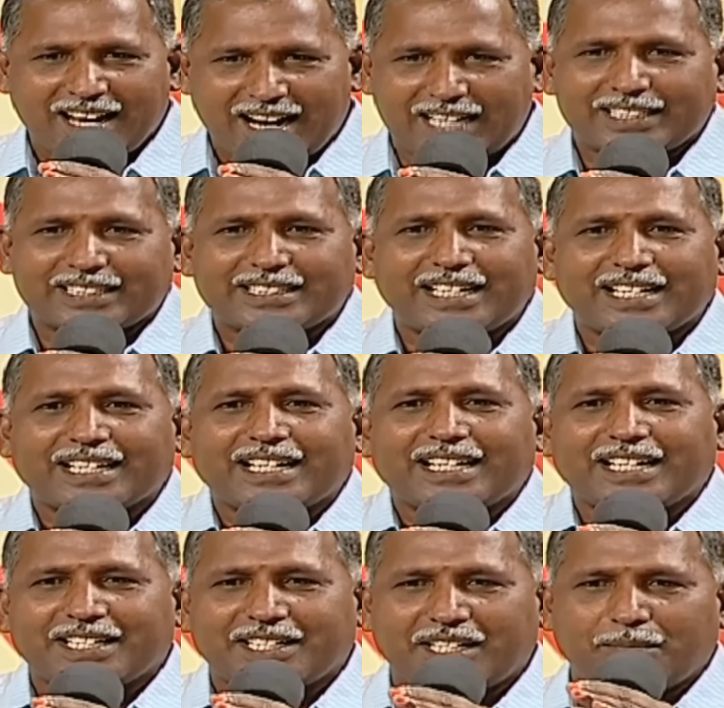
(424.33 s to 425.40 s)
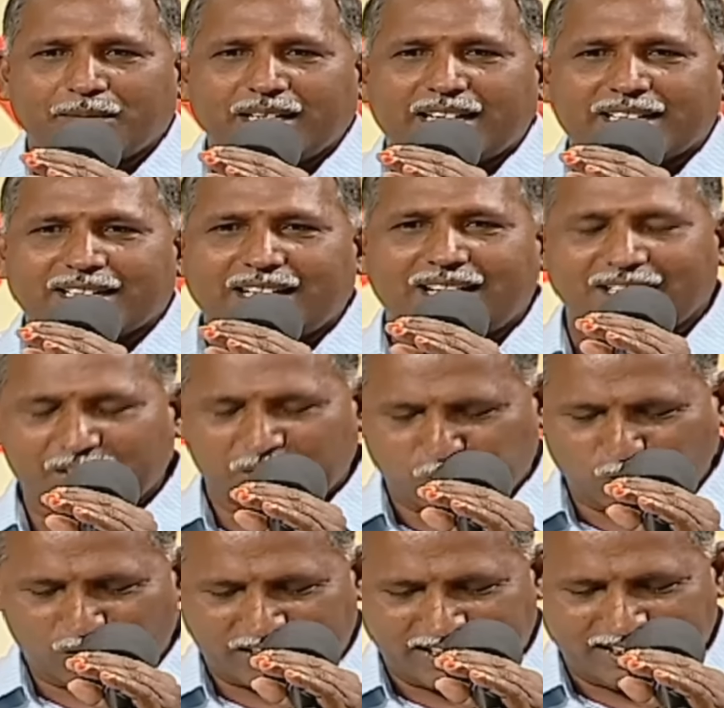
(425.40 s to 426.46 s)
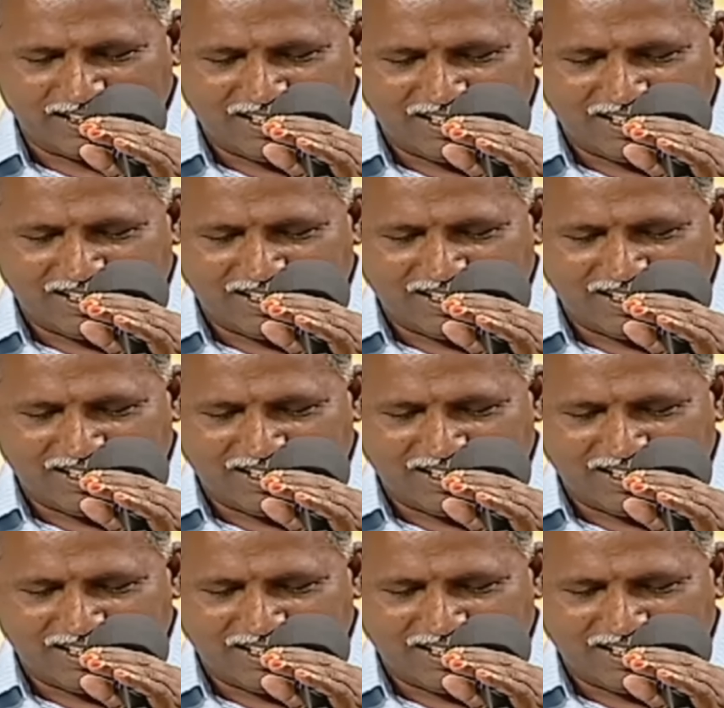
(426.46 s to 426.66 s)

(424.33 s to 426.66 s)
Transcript: அதைத்தானுங்க நான் இனிமையான நாளுன்னு சொல்கிறேன்